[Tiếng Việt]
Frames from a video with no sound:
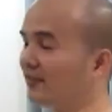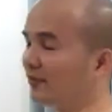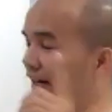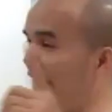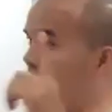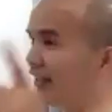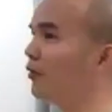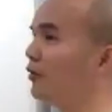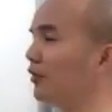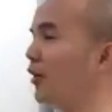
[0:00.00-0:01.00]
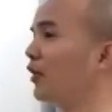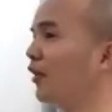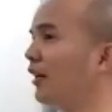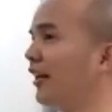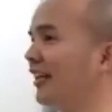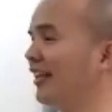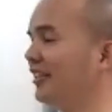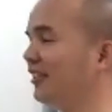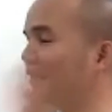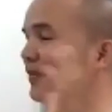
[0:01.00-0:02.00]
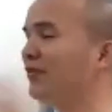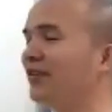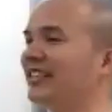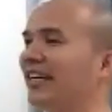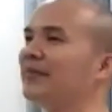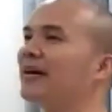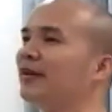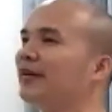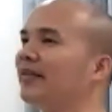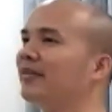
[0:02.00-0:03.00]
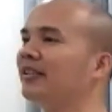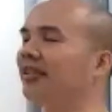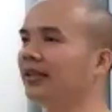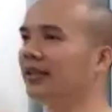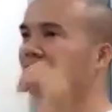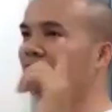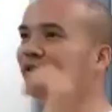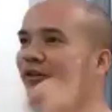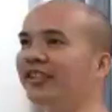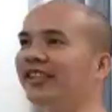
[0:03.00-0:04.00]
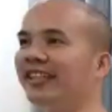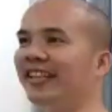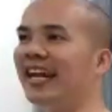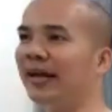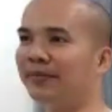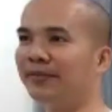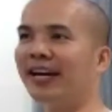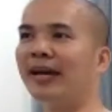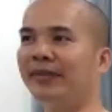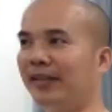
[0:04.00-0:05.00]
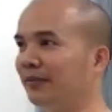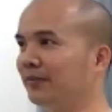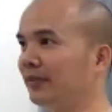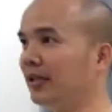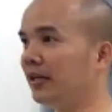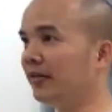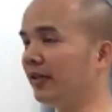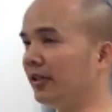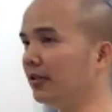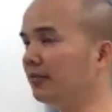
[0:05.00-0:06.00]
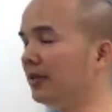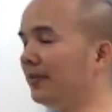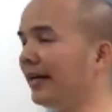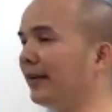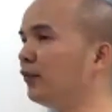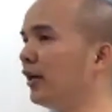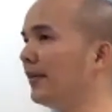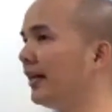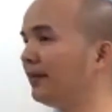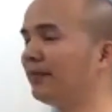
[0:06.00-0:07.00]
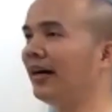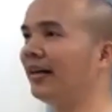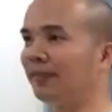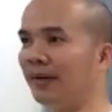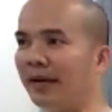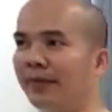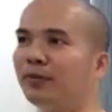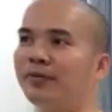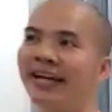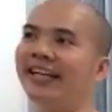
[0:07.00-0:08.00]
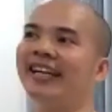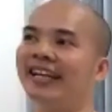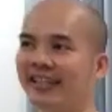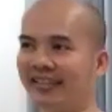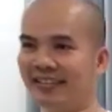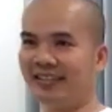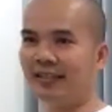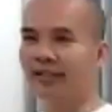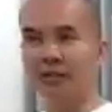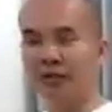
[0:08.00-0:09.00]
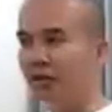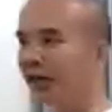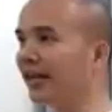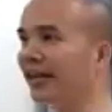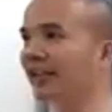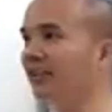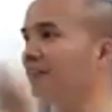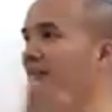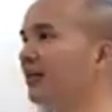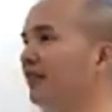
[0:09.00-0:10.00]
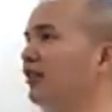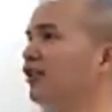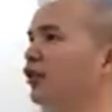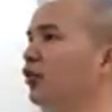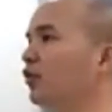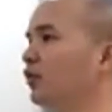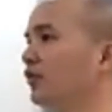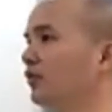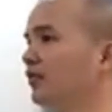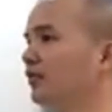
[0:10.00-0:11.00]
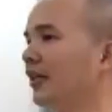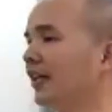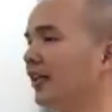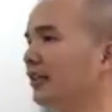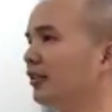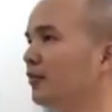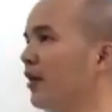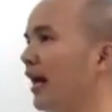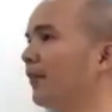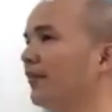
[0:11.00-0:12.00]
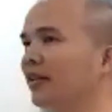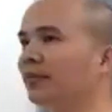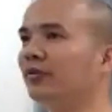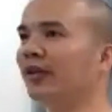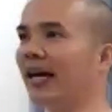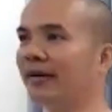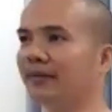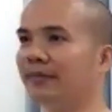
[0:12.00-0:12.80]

và đây là câu câu nói là về trước khi bác chia sẻ bài của bác có nói gì nếu tiếng trên nghĩ làm có làm không và từ mười mấy năm qua bác gặp bác gặp ai bác cũng giảng cái này người kể cả người mới và người cũ kể cả người muốn làm mà không muốn làm